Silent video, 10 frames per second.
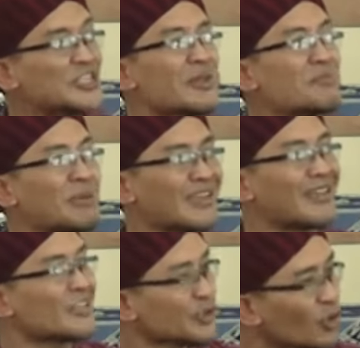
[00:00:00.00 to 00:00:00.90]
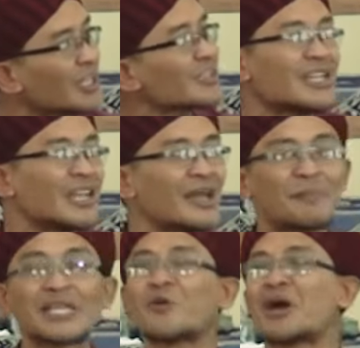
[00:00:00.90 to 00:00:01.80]
Islam perkara sholat adalah
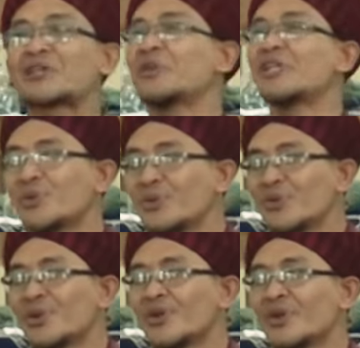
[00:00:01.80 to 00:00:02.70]
pada waktu itu